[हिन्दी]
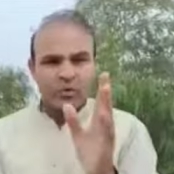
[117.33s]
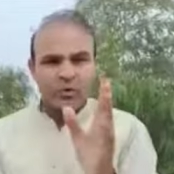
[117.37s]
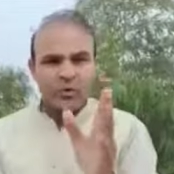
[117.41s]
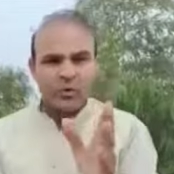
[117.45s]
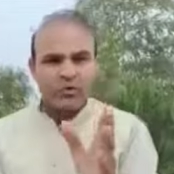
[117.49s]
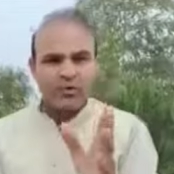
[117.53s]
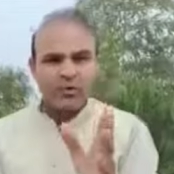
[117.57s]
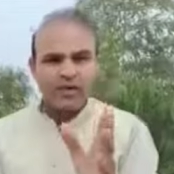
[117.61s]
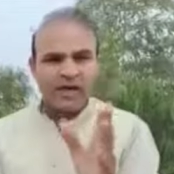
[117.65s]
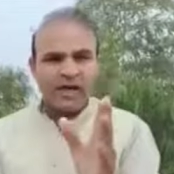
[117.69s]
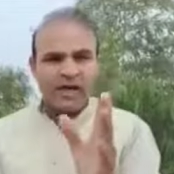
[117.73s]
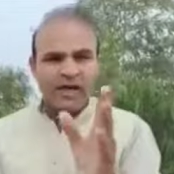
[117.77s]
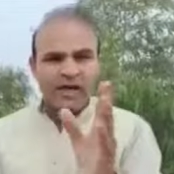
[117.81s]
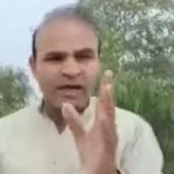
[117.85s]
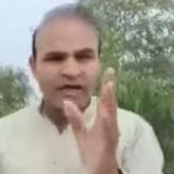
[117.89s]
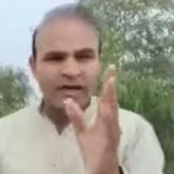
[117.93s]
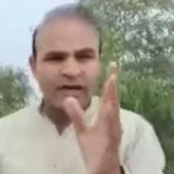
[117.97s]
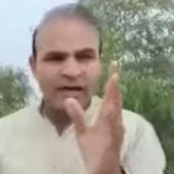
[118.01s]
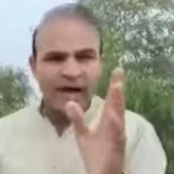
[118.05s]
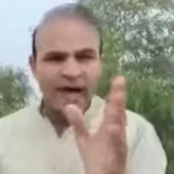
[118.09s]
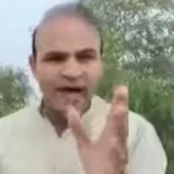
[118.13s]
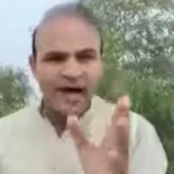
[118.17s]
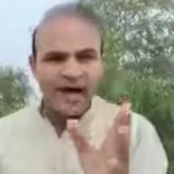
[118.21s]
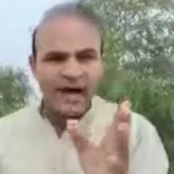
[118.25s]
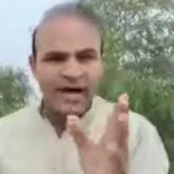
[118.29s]
कुल
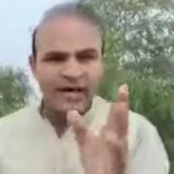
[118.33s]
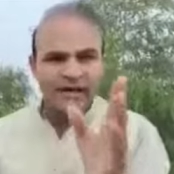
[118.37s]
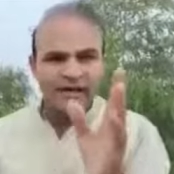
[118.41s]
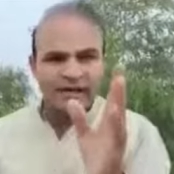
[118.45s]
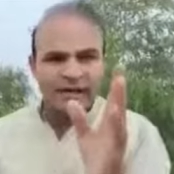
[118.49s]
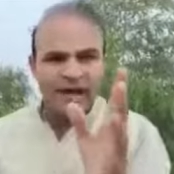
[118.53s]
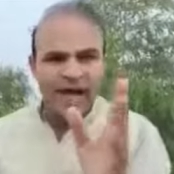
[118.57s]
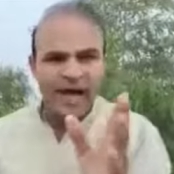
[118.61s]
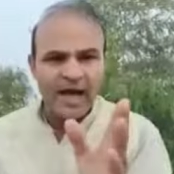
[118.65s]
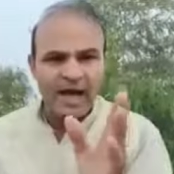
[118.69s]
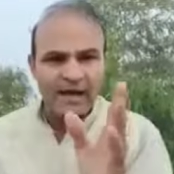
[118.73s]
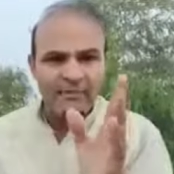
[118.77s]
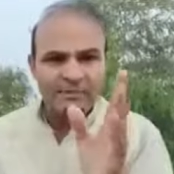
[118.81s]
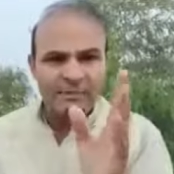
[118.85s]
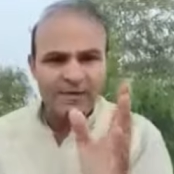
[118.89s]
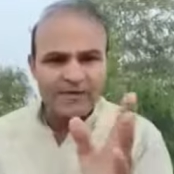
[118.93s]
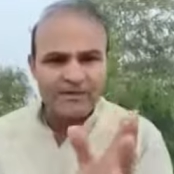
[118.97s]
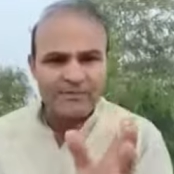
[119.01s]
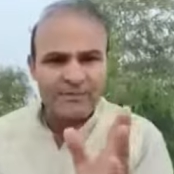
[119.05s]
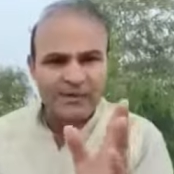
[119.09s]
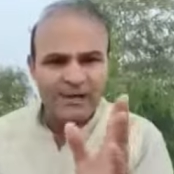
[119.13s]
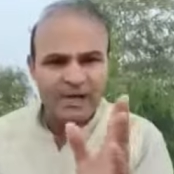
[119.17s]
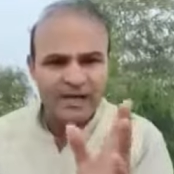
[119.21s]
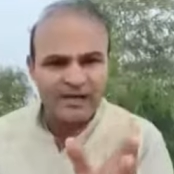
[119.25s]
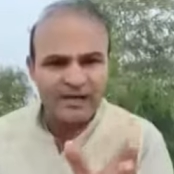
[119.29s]
मिलाकर आठ लाख
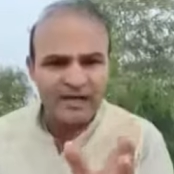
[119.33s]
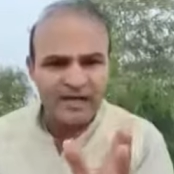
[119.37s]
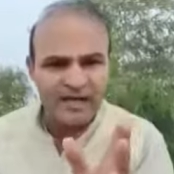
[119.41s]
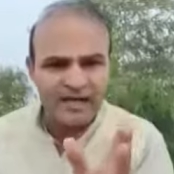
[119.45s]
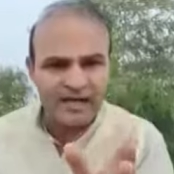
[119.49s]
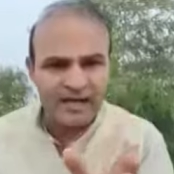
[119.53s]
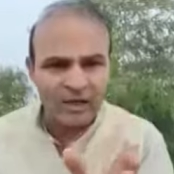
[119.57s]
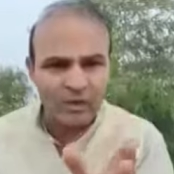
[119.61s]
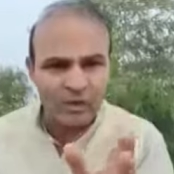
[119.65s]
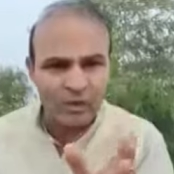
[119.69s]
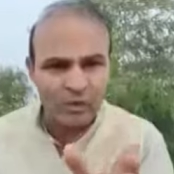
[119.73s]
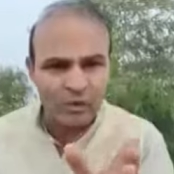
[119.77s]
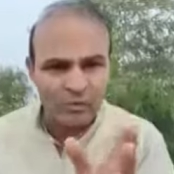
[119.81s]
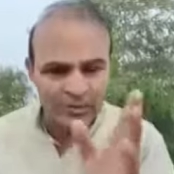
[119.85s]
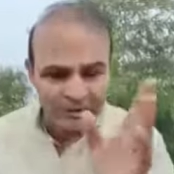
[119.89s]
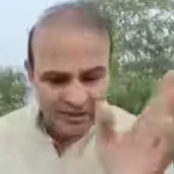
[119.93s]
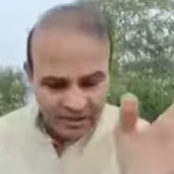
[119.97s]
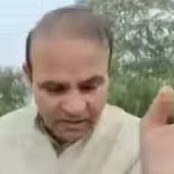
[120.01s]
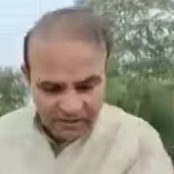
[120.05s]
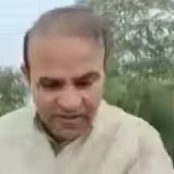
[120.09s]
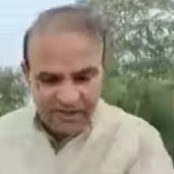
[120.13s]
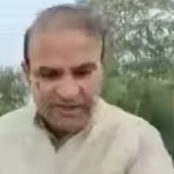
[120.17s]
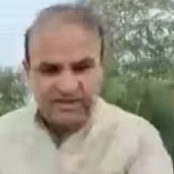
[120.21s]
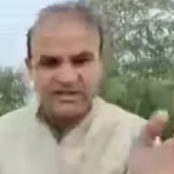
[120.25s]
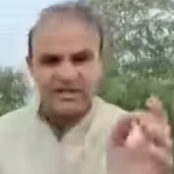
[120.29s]
पचपन हजार करोड़ रुपए
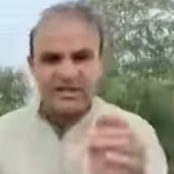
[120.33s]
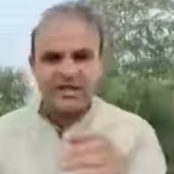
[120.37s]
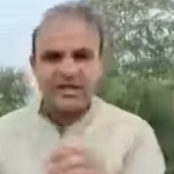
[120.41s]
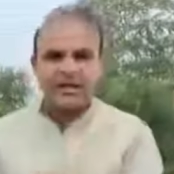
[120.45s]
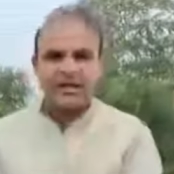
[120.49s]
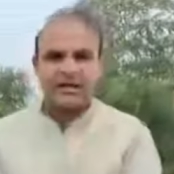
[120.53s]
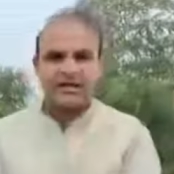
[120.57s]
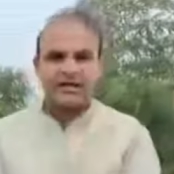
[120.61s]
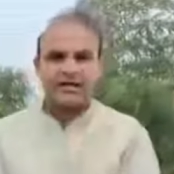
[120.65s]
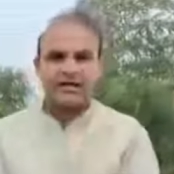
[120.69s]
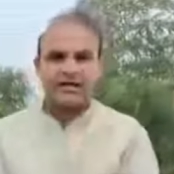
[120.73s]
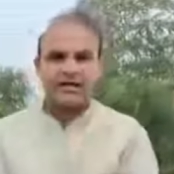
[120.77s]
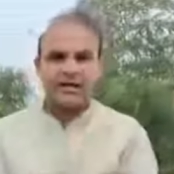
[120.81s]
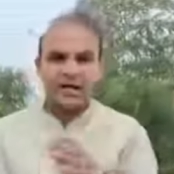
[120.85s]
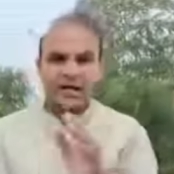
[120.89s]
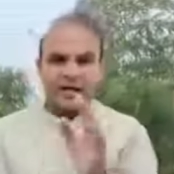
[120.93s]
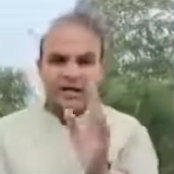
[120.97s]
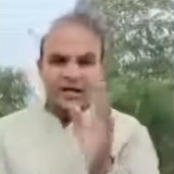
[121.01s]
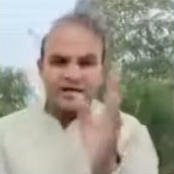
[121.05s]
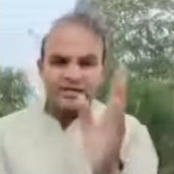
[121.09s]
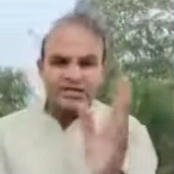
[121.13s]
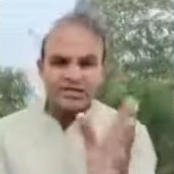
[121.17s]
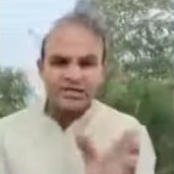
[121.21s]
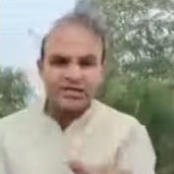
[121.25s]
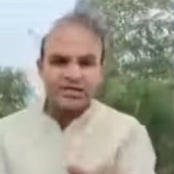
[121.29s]
का कर्ज लेकर
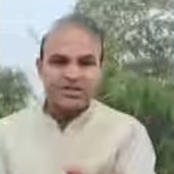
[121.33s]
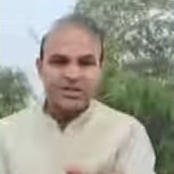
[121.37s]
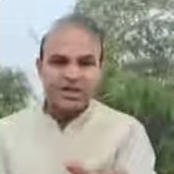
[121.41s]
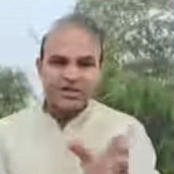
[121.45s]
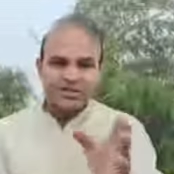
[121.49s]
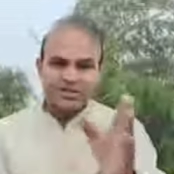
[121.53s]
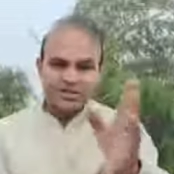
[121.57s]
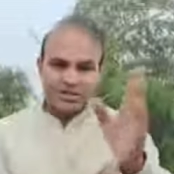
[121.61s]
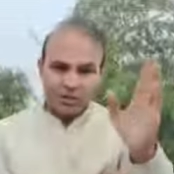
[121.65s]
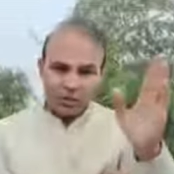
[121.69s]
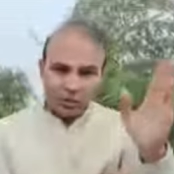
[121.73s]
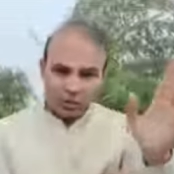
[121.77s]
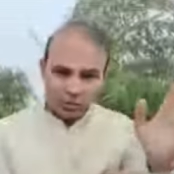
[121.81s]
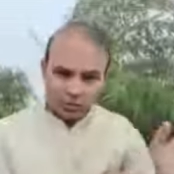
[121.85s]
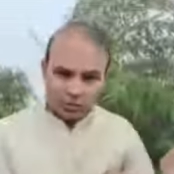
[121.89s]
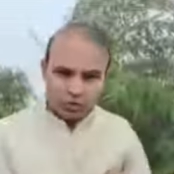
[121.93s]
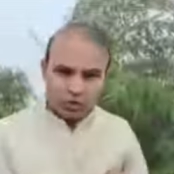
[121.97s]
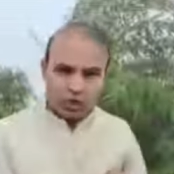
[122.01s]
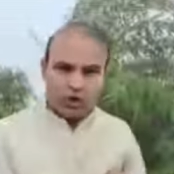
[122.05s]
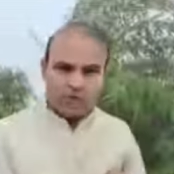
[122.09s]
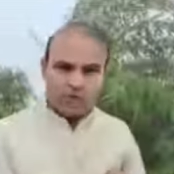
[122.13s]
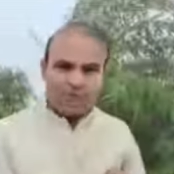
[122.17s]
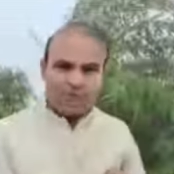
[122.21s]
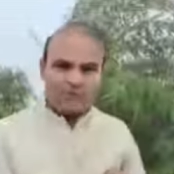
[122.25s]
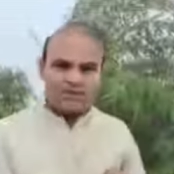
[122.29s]
इसी देश के
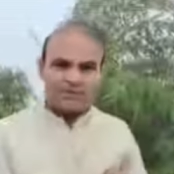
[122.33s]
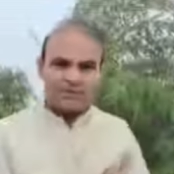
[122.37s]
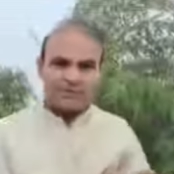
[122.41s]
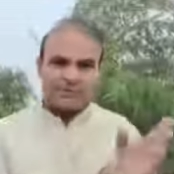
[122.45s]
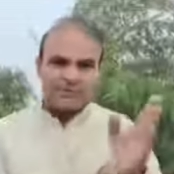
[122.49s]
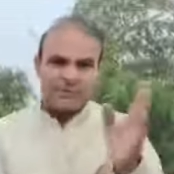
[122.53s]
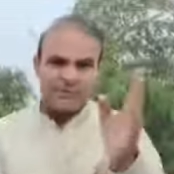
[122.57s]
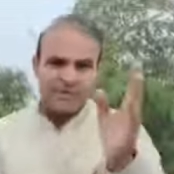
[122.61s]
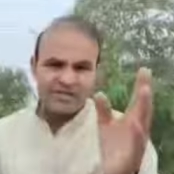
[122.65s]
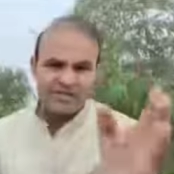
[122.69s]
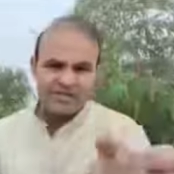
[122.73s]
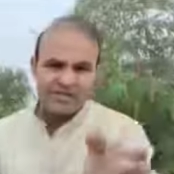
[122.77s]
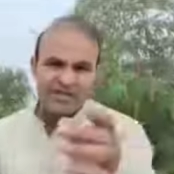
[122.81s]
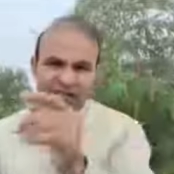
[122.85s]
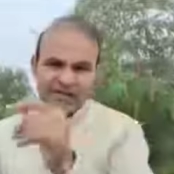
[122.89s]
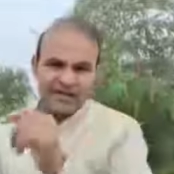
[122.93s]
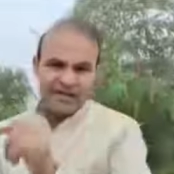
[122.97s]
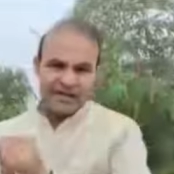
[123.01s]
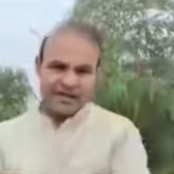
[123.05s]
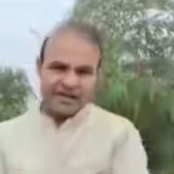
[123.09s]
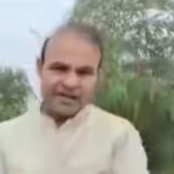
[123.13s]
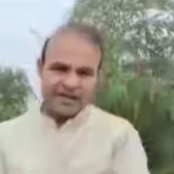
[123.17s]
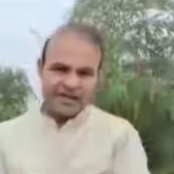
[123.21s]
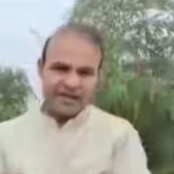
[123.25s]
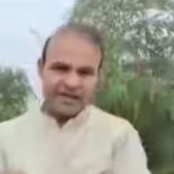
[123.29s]
उद्योगपति मजे ले
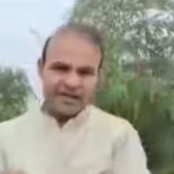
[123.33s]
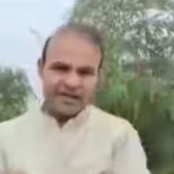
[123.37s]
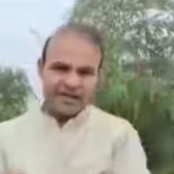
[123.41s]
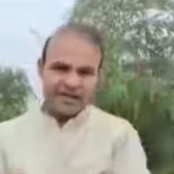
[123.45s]
रहे